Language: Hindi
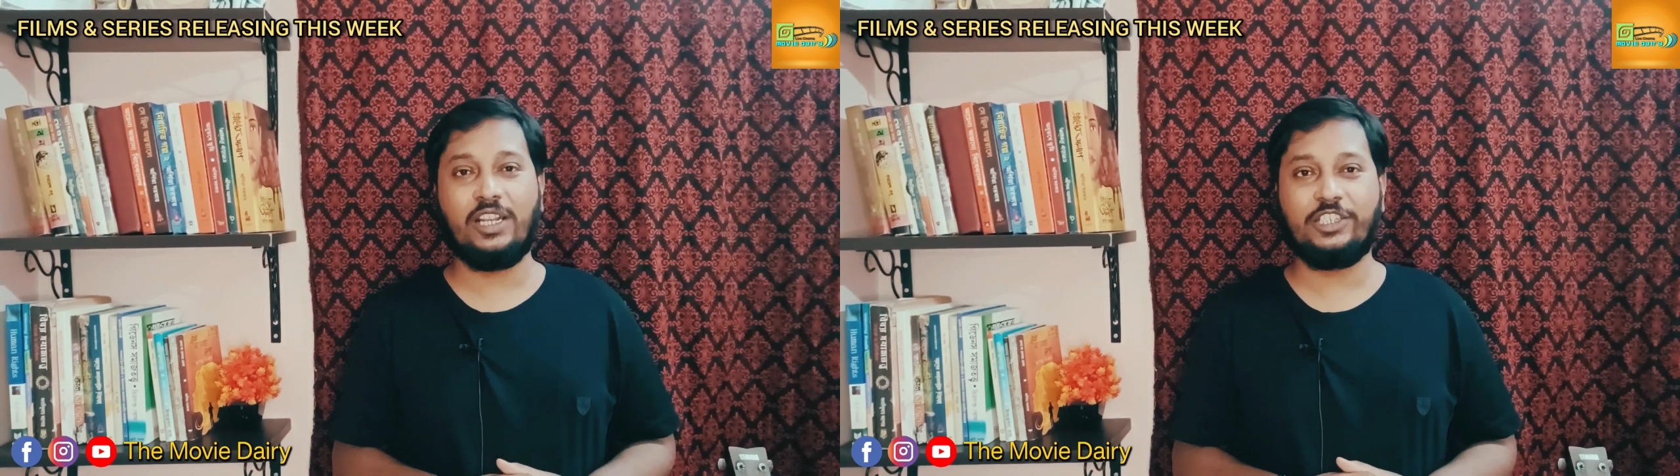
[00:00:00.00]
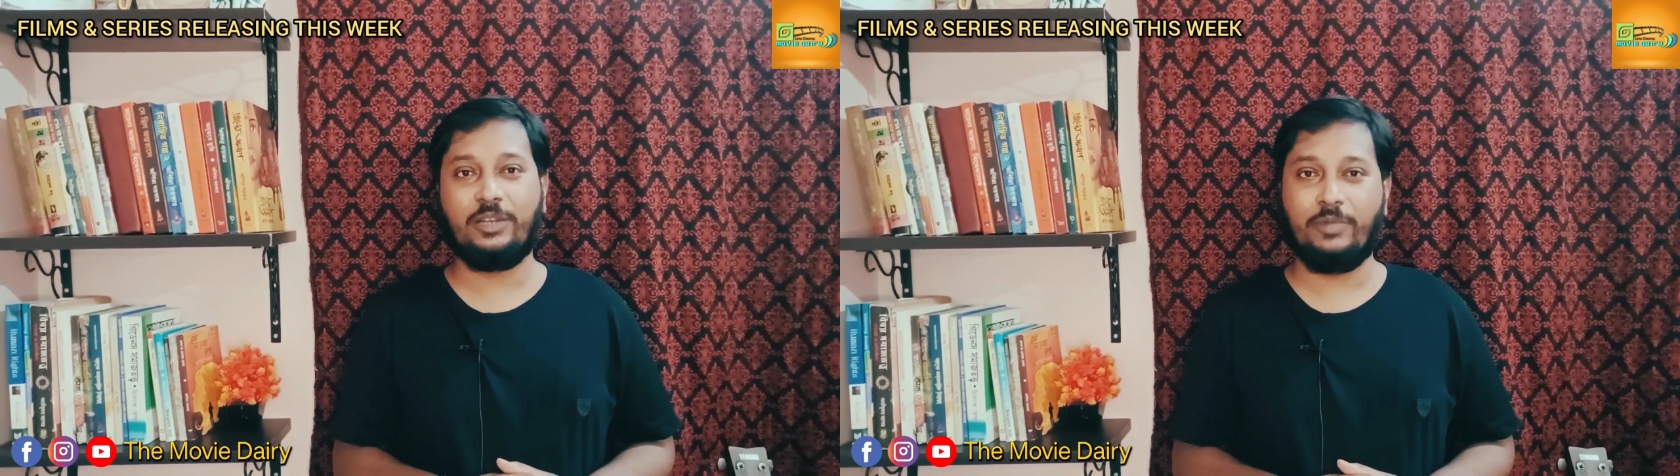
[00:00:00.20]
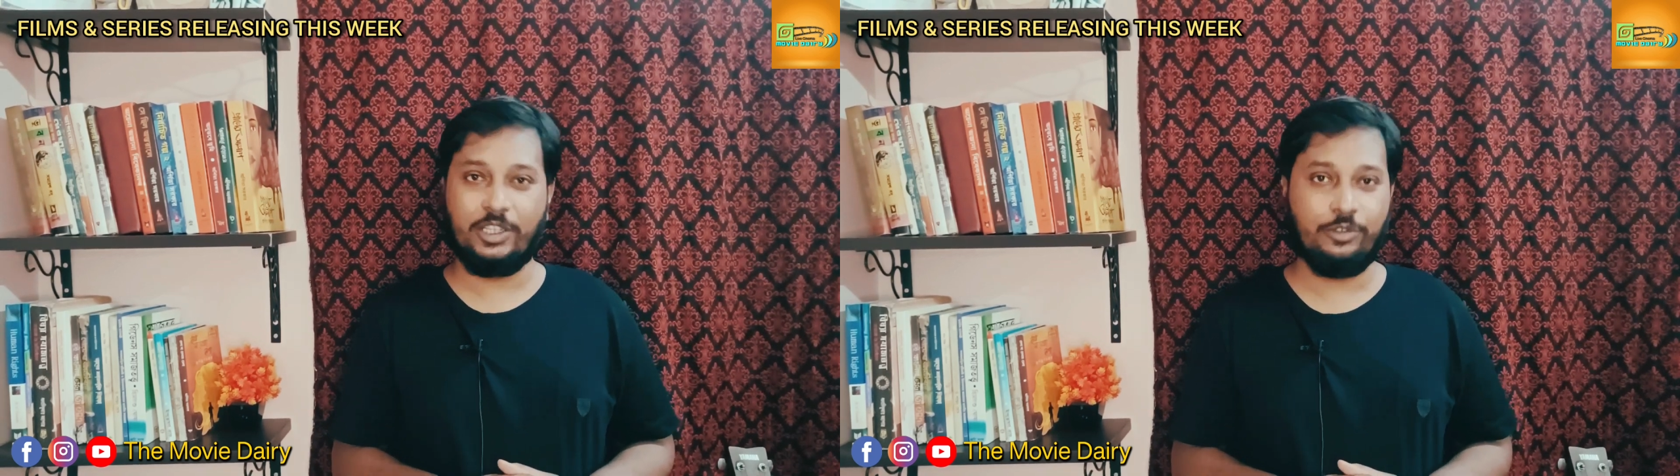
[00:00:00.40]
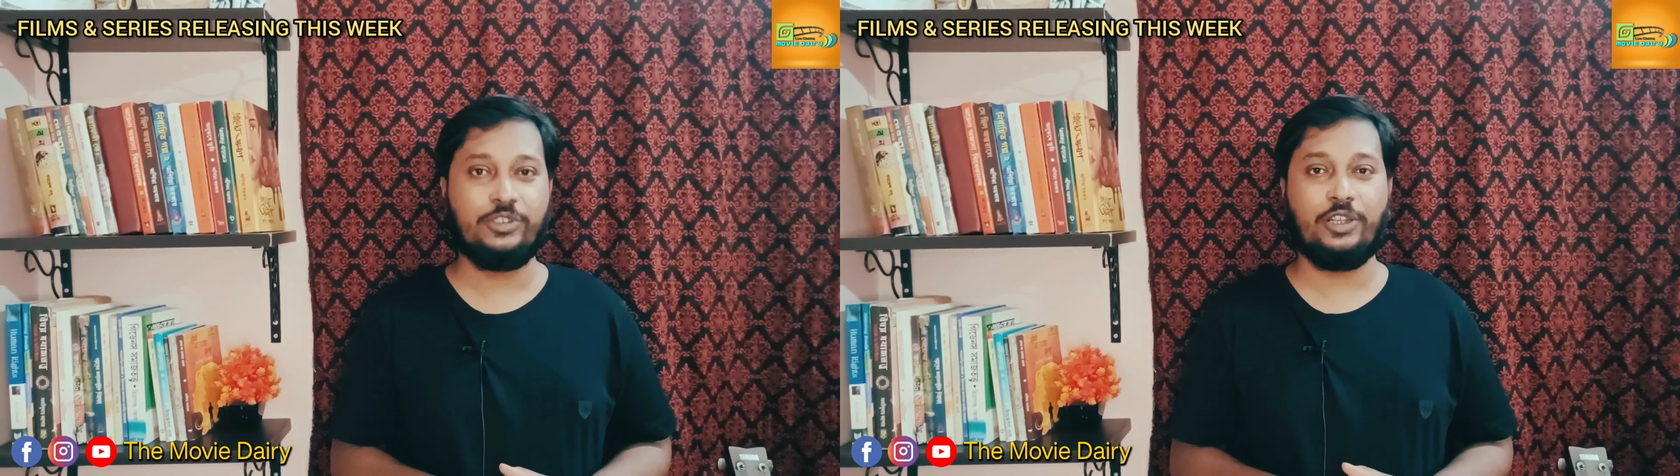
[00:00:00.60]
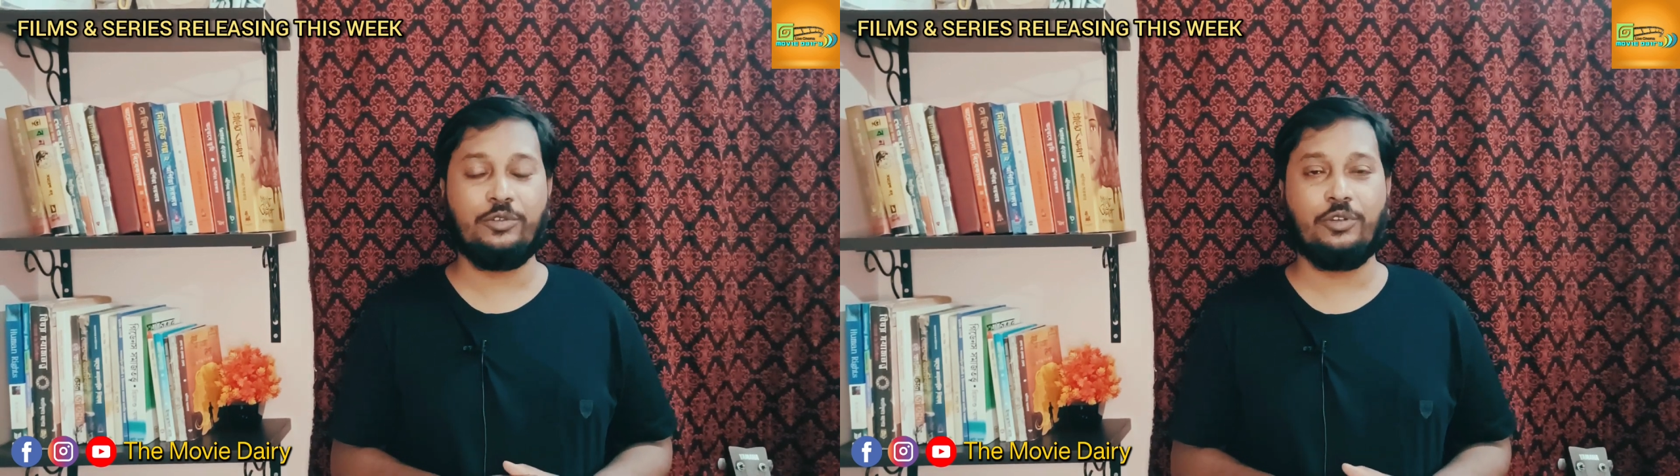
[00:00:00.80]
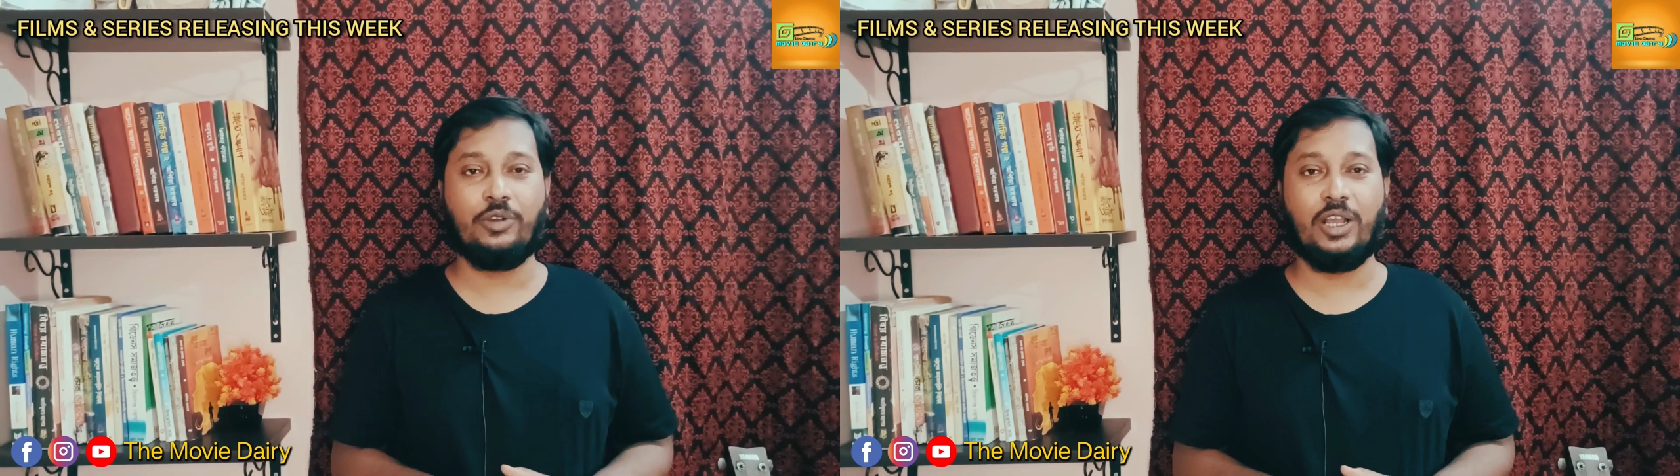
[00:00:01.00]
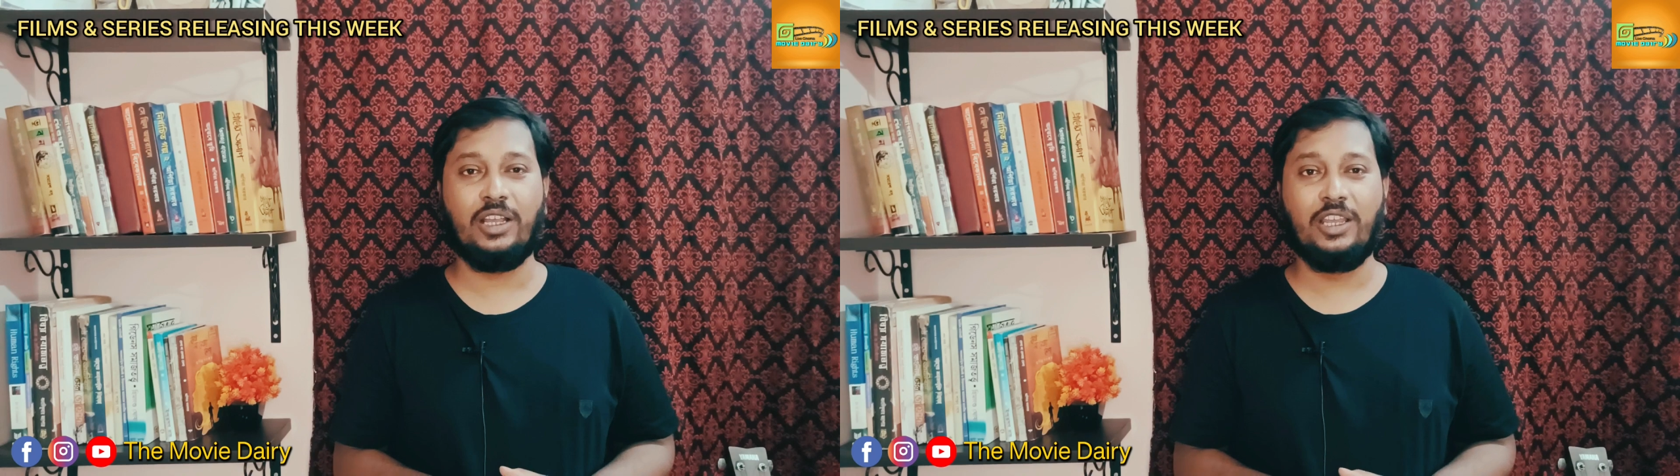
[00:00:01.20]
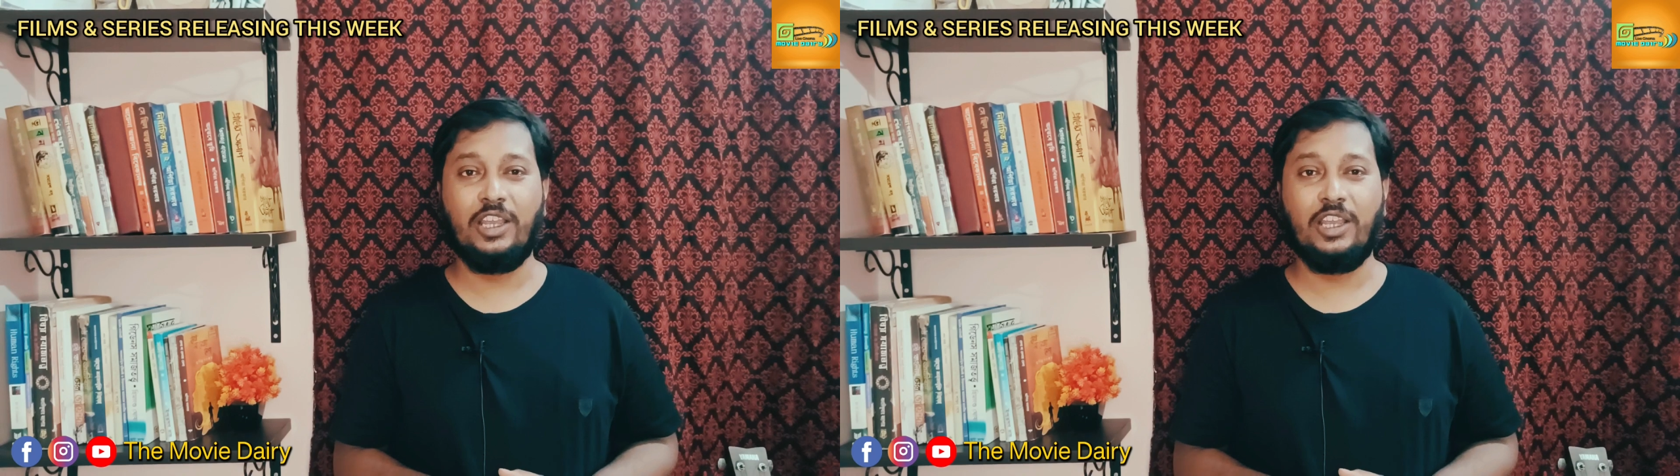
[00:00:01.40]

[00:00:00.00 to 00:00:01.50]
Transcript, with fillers: कनेक्शन महसूस ज़रूर होगा